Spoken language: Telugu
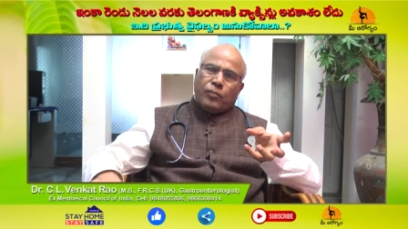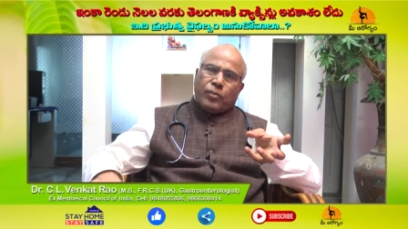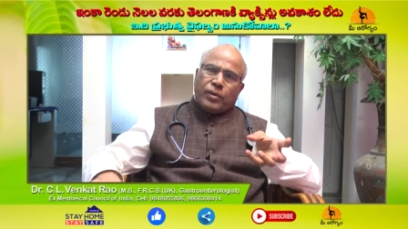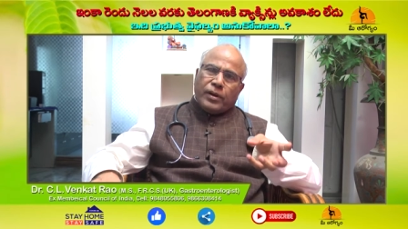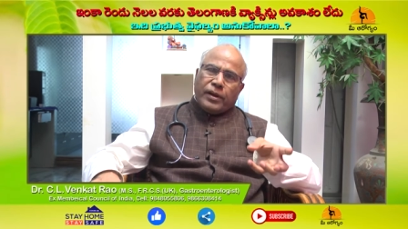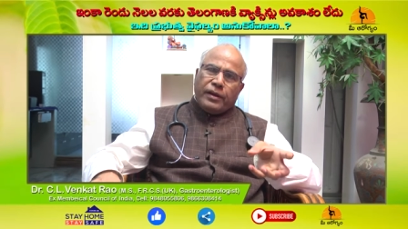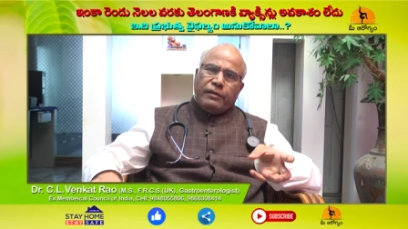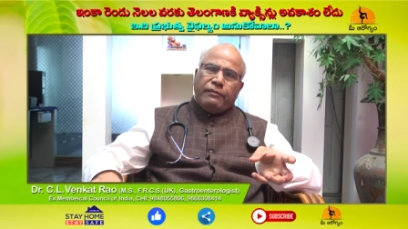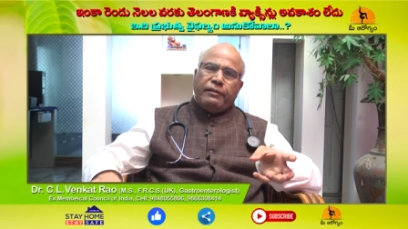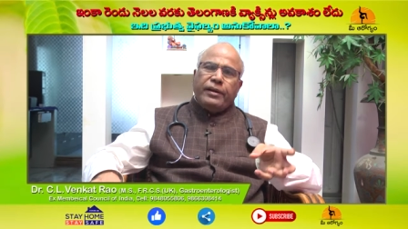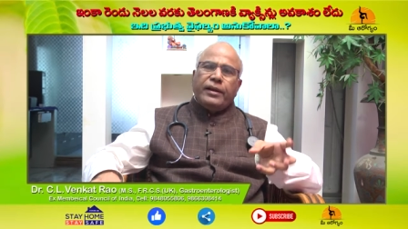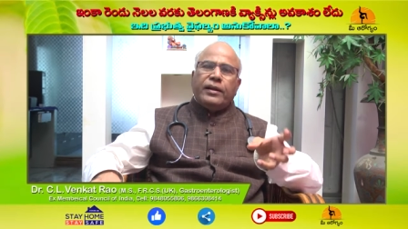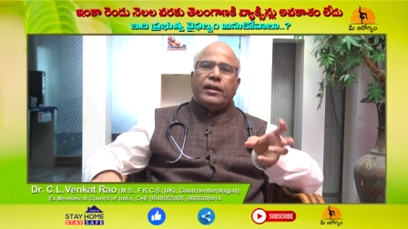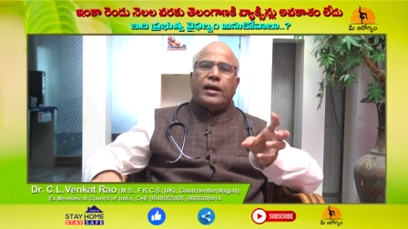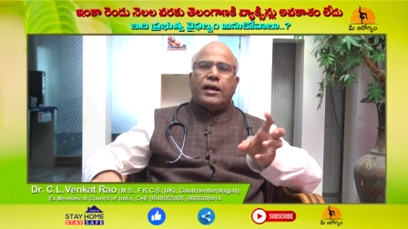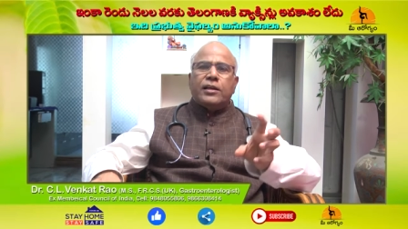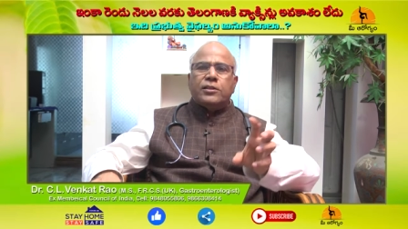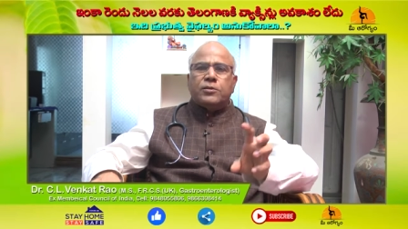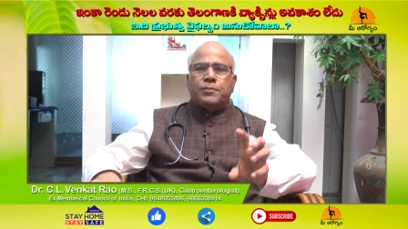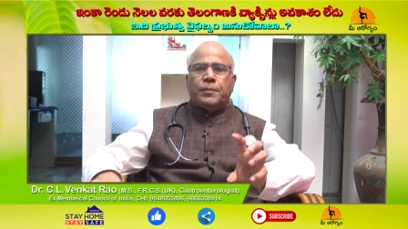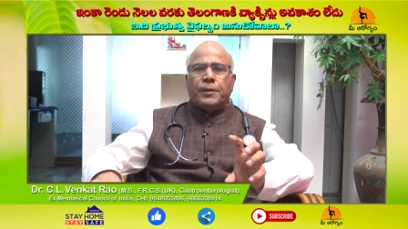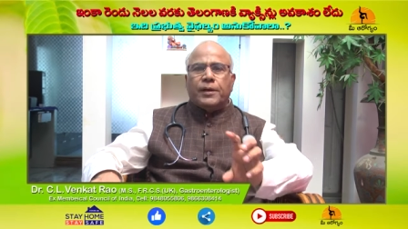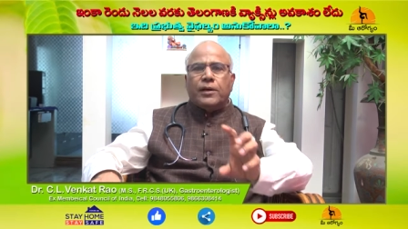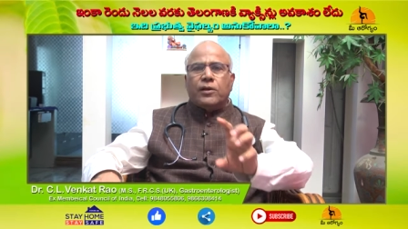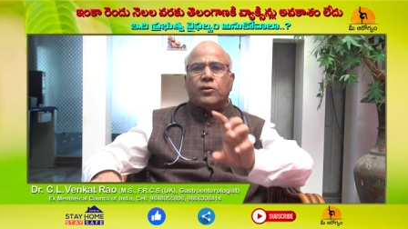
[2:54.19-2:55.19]
ప్రైవేట్
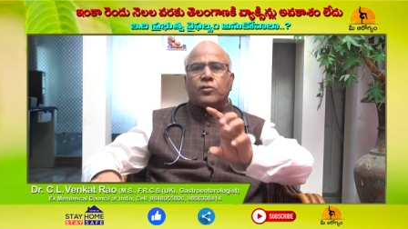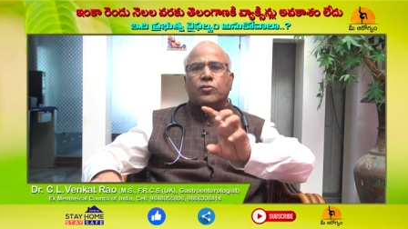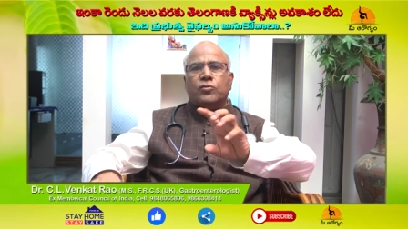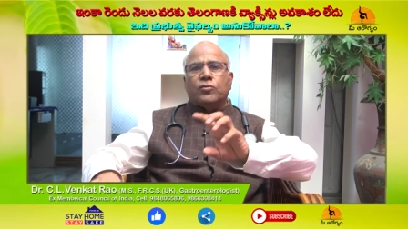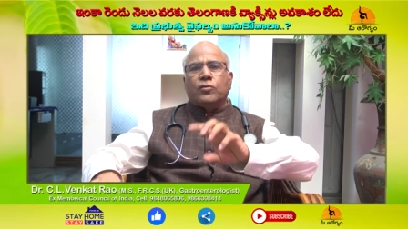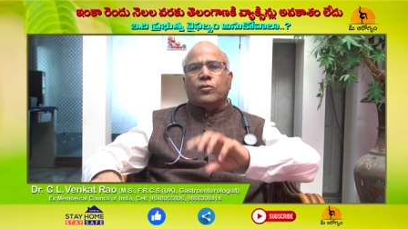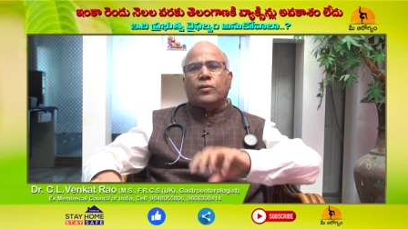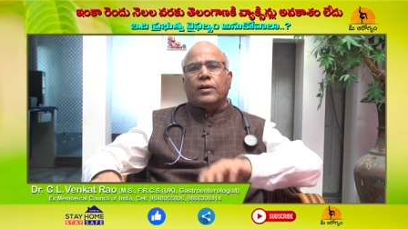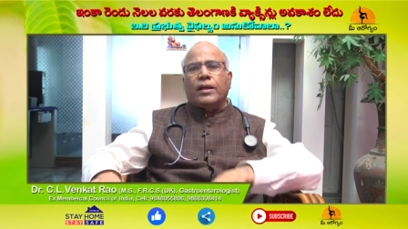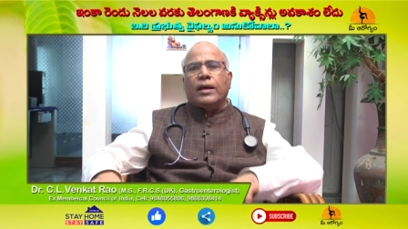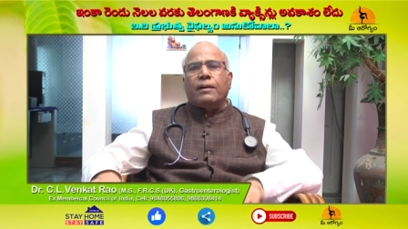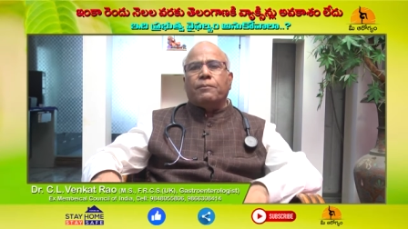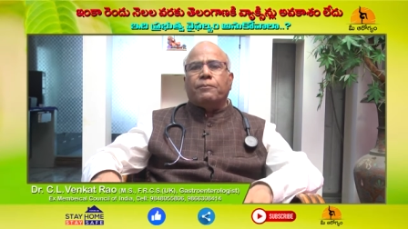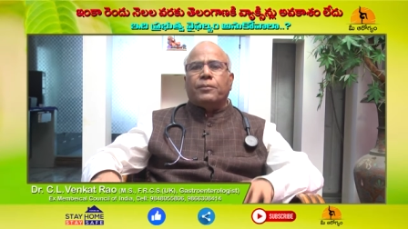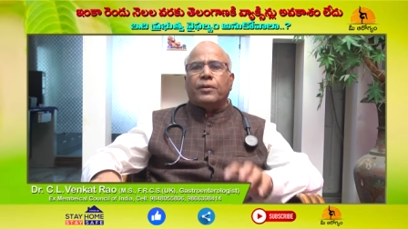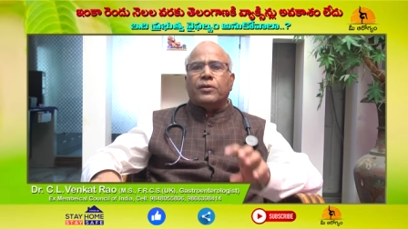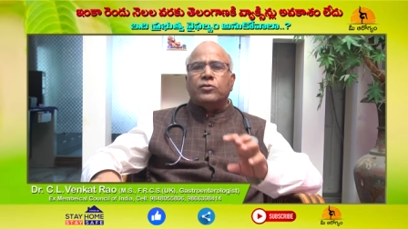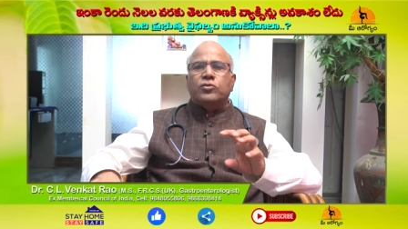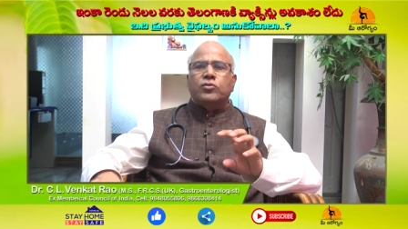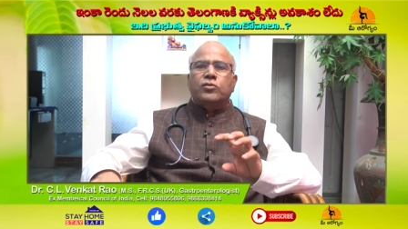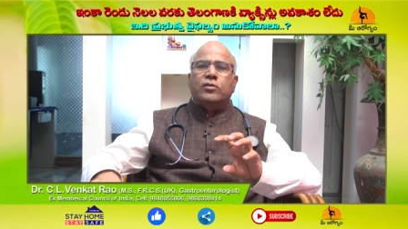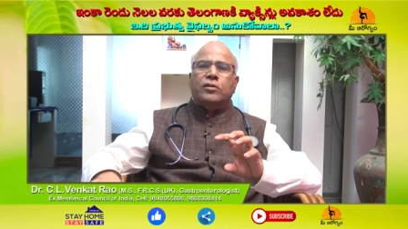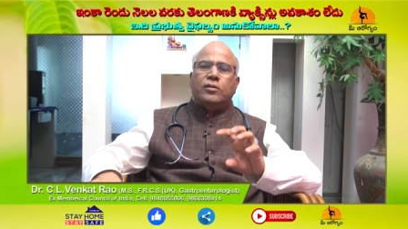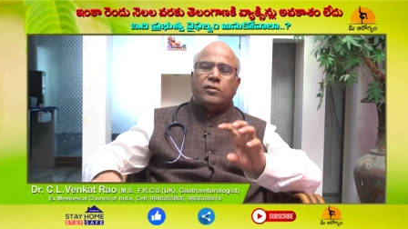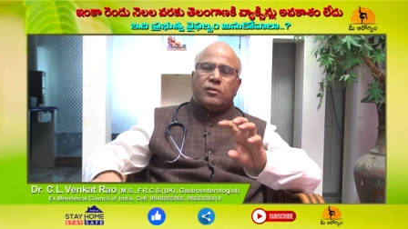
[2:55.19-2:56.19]
హాస్పిటల్స్ కూడా
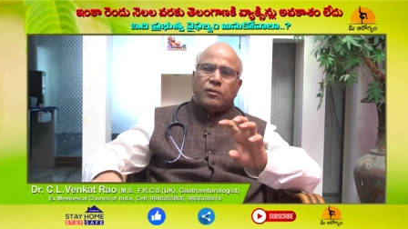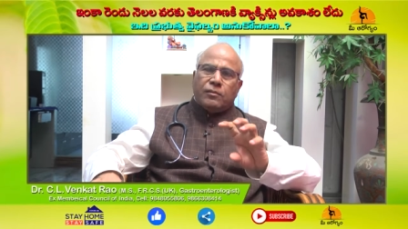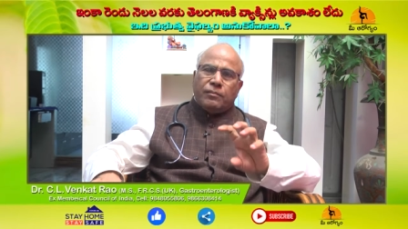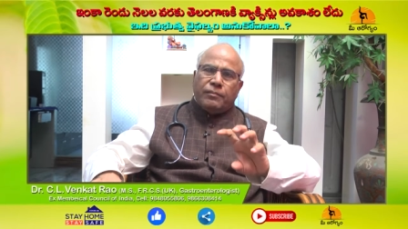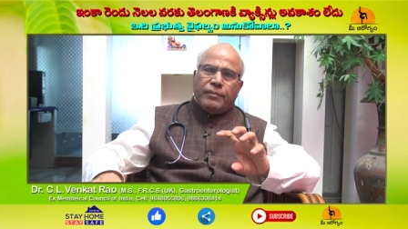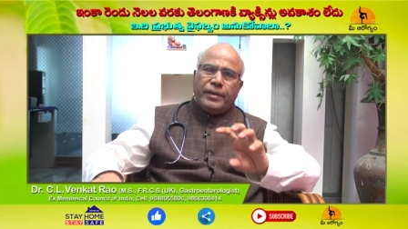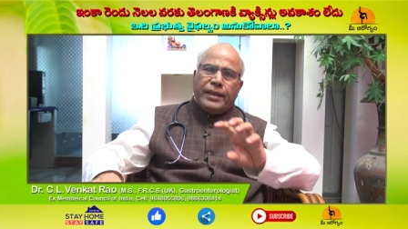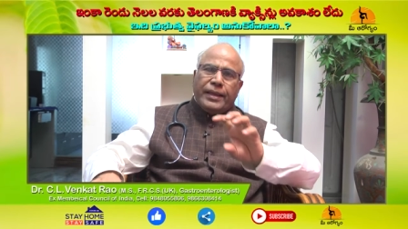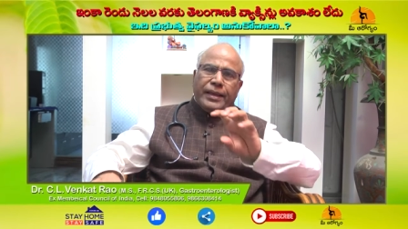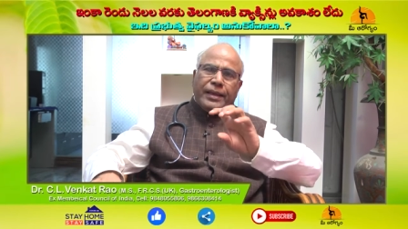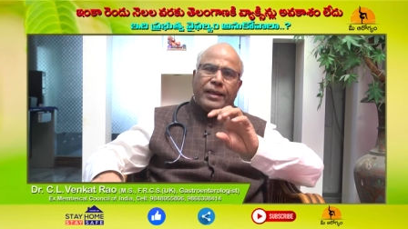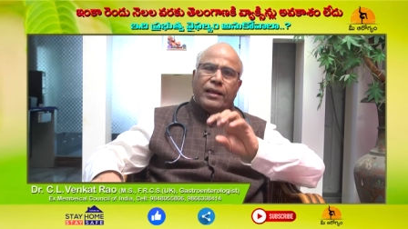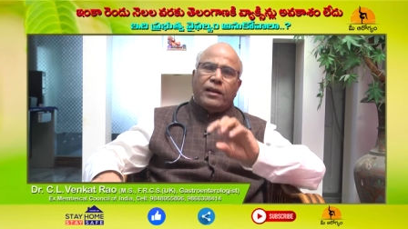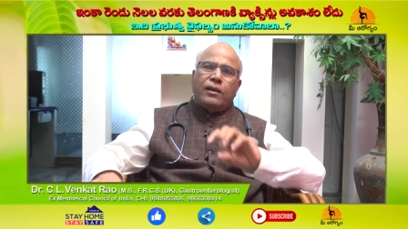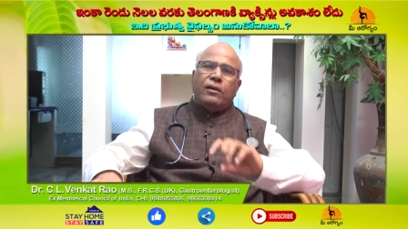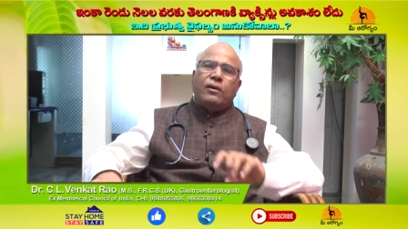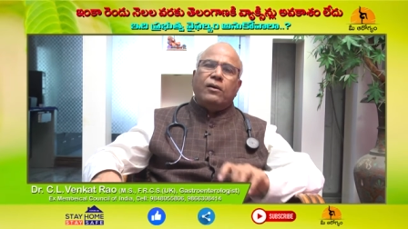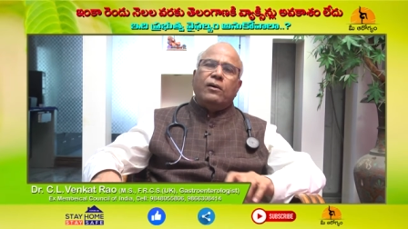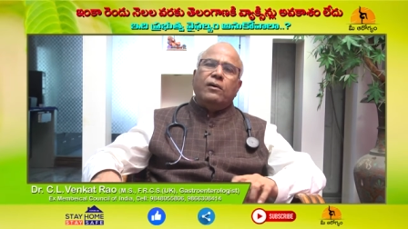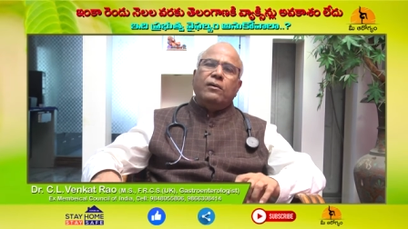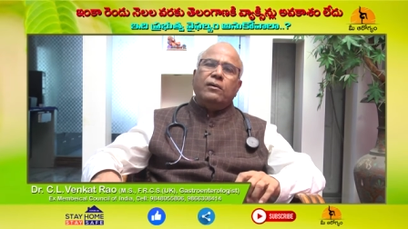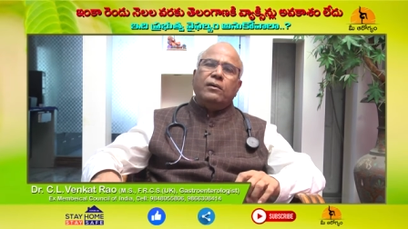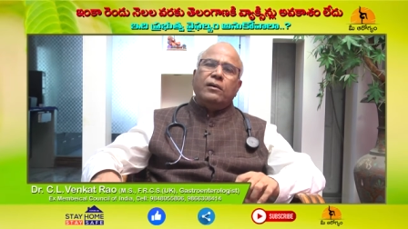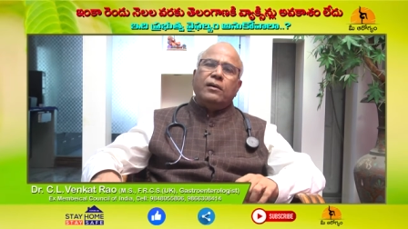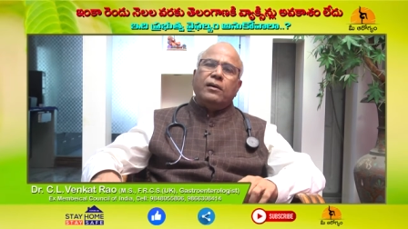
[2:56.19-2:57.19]
ప్రస్తుతం మే నెలలో